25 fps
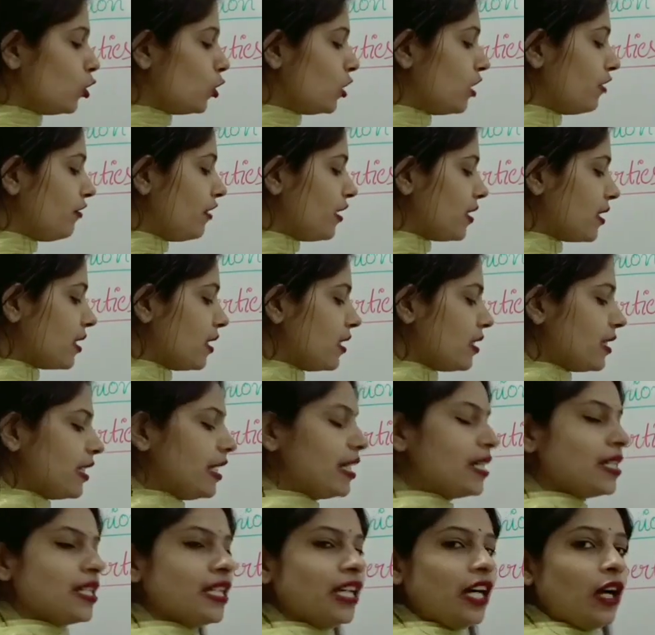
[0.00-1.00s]
यूनिवर्सल
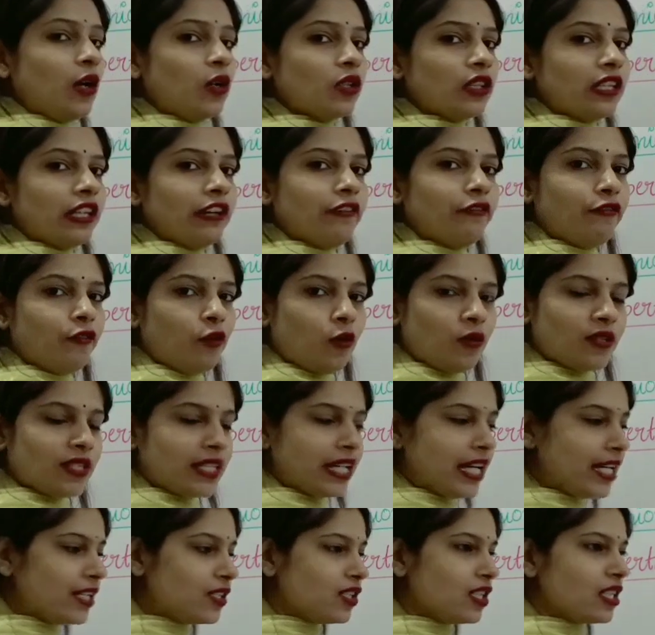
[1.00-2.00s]
सेट क्या होता है
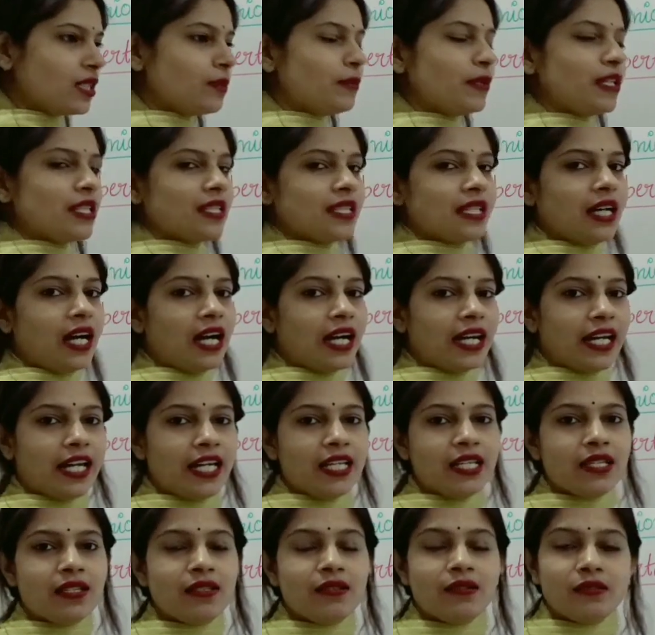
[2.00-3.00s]
वो सेट जिसमें
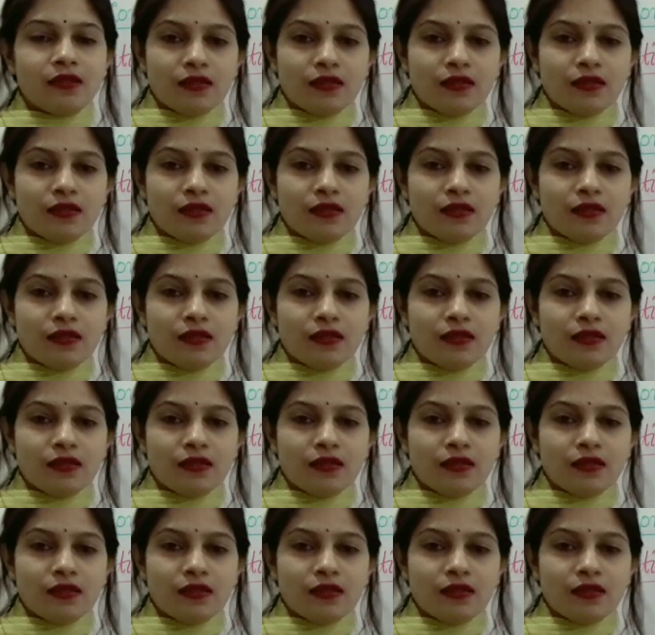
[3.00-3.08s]
सारे